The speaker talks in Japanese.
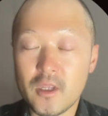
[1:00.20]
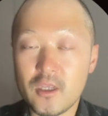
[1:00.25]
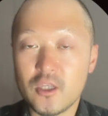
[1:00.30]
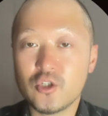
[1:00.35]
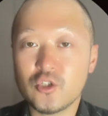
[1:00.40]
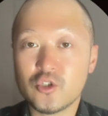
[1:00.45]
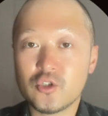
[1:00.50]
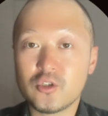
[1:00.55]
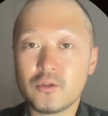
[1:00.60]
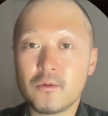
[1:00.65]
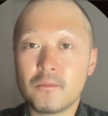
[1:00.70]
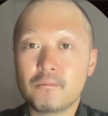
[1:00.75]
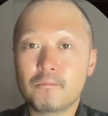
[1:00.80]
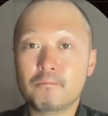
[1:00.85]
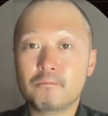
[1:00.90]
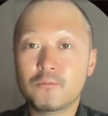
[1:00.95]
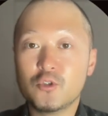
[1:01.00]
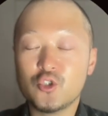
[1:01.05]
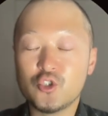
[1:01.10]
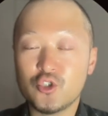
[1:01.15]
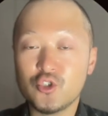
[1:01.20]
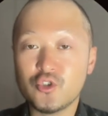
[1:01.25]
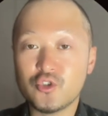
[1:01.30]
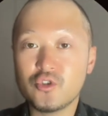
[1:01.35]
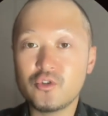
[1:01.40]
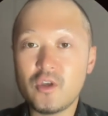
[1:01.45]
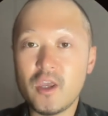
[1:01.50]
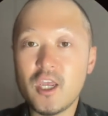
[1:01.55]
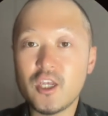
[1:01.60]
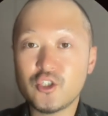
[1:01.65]
えシ
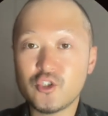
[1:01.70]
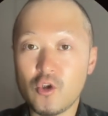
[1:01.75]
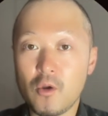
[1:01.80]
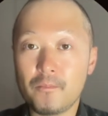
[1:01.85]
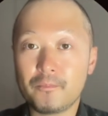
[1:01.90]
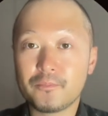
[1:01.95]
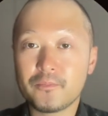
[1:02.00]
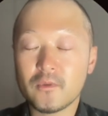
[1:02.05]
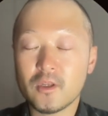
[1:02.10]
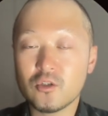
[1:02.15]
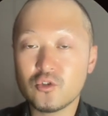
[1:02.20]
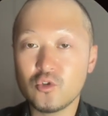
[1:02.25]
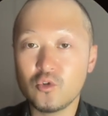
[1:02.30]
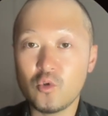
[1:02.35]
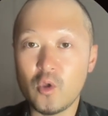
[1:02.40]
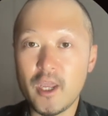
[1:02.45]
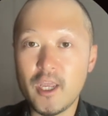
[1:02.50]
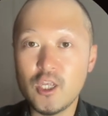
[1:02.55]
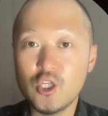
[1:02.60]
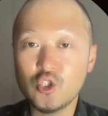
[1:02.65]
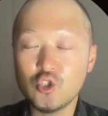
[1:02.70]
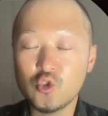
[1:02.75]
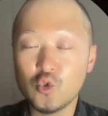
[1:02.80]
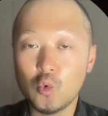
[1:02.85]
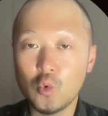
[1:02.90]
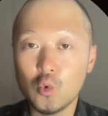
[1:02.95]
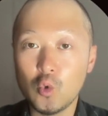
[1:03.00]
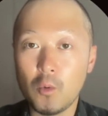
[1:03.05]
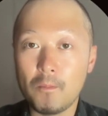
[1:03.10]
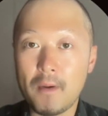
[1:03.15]
チュエーション、その演
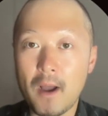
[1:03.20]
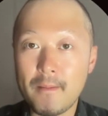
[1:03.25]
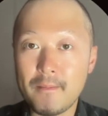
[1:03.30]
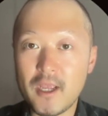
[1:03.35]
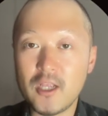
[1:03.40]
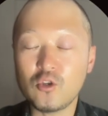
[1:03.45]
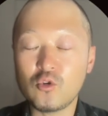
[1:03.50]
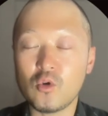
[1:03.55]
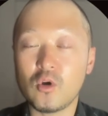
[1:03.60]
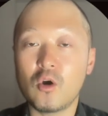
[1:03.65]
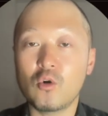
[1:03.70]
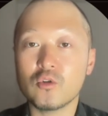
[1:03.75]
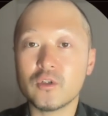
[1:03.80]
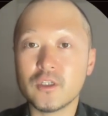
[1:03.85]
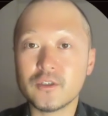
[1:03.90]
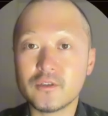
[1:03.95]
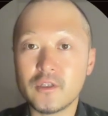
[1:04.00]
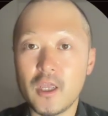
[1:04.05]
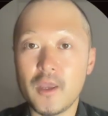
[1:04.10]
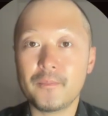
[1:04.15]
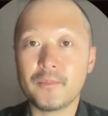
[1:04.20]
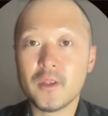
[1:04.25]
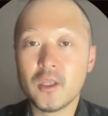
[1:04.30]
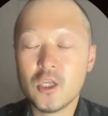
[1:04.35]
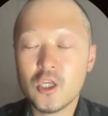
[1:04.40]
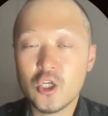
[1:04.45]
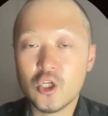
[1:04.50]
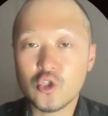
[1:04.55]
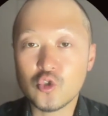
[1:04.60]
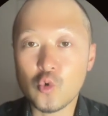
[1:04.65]
奏の場面とかをですね、
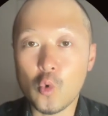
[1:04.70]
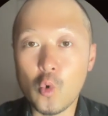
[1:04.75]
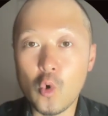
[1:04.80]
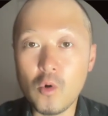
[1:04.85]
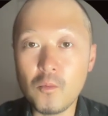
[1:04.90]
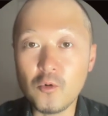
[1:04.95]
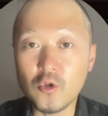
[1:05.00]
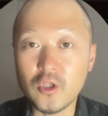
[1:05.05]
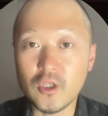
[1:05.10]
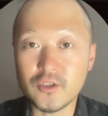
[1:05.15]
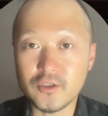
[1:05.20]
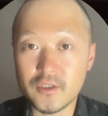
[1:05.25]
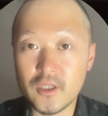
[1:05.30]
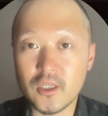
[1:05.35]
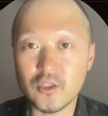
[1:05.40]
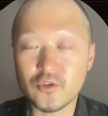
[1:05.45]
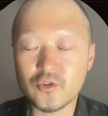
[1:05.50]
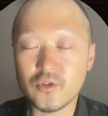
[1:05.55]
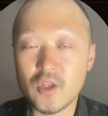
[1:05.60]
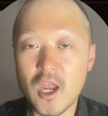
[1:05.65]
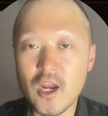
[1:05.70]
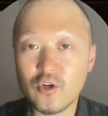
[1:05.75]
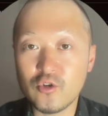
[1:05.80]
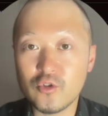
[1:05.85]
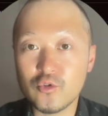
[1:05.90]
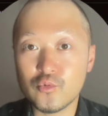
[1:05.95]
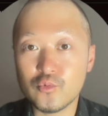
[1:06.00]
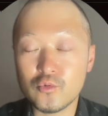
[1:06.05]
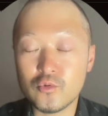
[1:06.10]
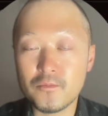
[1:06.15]
そこもですね、スタイル
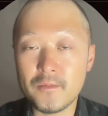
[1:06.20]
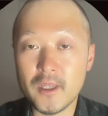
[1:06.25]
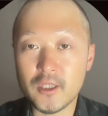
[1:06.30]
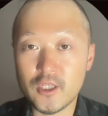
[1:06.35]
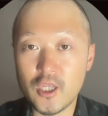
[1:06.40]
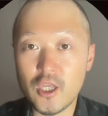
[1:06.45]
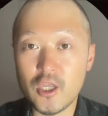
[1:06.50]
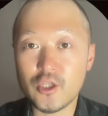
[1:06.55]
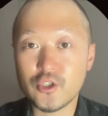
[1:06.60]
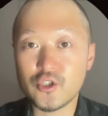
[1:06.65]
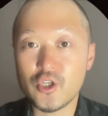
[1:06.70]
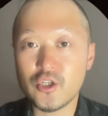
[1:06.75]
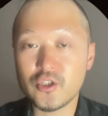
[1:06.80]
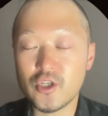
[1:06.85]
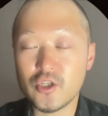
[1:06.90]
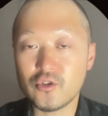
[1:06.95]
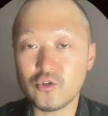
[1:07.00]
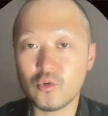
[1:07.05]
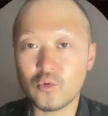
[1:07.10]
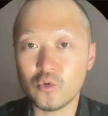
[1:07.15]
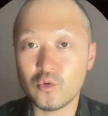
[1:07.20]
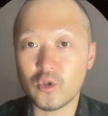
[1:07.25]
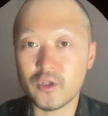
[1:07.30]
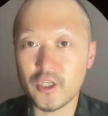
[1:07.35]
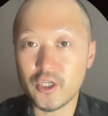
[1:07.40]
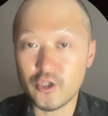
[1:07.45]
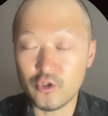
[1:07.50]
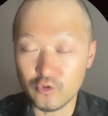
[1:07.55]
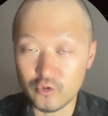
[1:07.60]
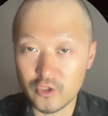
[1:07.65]
に含めて生成することが
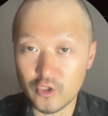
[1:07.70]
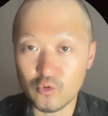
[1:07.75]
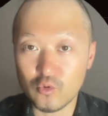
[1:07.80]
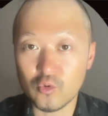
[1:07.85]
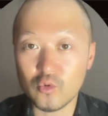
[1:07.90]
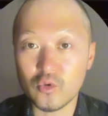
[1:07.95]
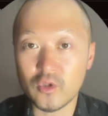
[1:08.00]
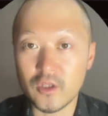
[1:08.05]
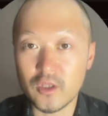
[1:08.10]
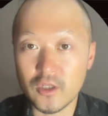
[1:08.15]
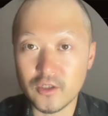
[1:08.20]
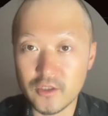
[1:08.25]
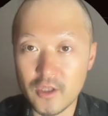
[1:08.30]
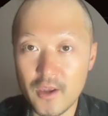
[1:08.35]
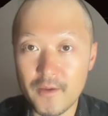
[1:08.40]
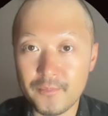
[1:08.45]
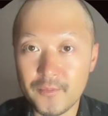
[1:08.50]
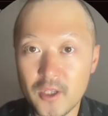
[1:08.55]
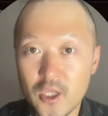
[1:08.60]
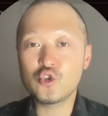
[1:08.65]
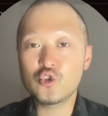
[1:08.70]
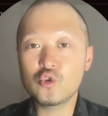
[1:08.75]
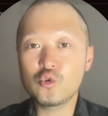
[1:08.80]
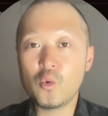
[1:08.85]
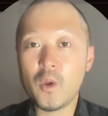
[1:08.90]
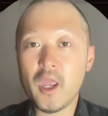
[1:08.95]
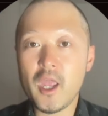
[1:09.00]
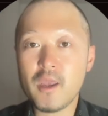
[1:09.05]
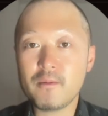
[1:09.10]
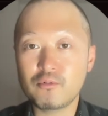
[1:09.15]
できるっていうことでですね、2
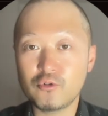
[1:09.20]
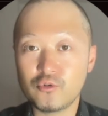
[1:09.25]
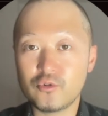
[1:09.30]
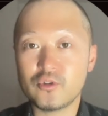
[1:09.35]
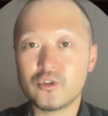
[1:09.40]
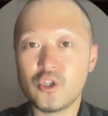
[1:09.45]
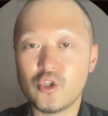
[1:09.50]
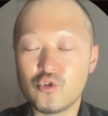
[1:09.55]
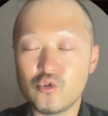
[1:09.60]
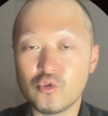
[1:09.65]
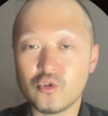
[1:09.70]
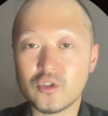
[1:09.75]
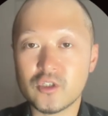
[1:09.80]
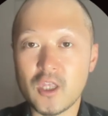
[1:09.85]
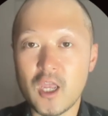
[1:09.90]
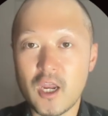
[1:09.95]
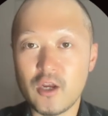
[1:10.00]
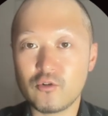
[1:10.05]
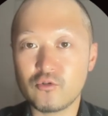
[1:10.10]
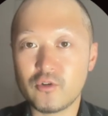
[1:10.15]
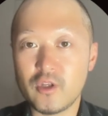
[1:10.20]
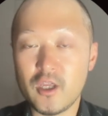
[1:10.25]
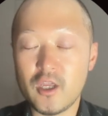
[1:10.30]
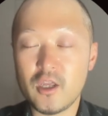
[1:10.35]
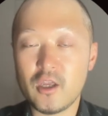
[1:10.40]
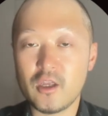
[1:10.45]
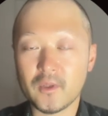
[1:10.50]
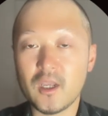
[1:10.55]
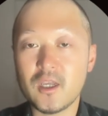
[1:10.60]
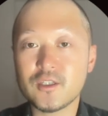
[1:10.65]
ウェーブっていうスタイル
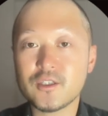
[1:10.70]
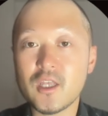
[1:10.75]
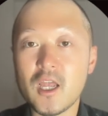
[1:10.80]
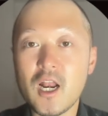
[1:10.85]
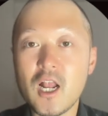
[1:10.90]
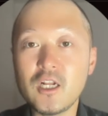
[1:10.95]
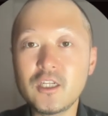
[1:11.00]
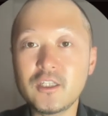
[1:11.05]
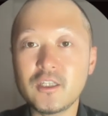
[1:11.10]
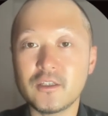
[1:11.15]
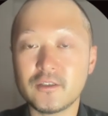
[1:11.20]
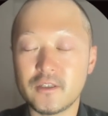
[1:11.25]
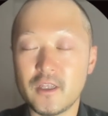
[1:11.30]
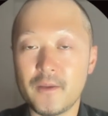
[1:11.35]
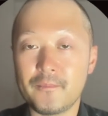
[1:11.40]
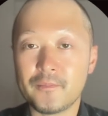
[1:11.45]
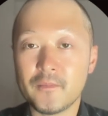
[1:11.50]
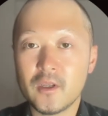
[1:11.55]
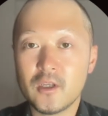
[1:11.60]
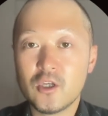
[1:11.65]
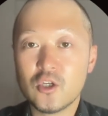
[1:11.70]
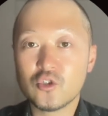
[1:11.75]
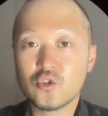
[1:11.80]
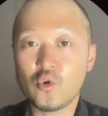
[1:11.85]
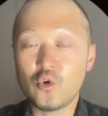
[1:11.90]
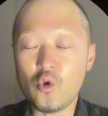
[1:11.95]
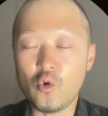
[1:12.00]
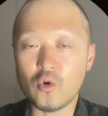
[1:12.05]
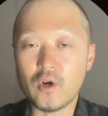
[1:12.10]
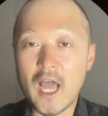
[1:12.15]
で、さらにですね、
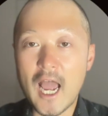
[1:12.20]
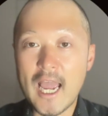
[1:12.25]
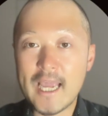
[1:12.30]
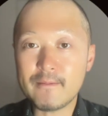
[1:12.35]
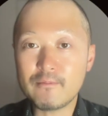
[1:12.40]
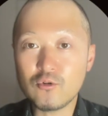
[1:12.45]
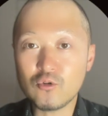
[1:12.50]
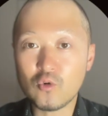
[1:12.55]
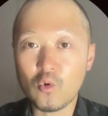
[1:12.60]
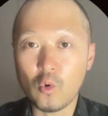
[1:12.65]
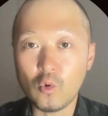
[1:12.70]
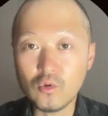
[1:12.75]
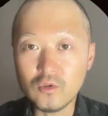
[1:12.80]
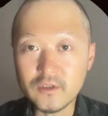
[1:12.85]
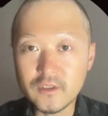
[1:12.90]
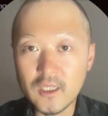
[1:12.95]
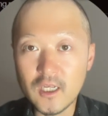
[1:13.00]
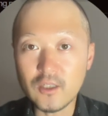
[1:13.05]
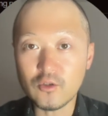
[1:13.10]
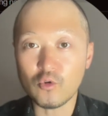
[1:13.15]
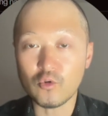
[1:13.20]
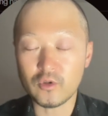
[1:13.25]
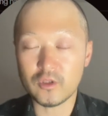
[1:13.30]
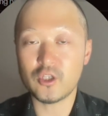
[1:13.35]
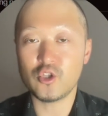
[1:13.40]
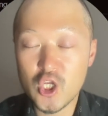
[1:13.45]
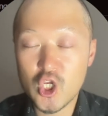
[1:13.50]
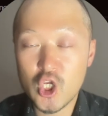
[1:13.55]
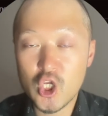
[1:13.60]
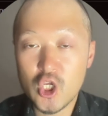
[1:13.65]
それをライブコンサートっ
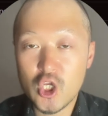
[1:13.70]
ていう、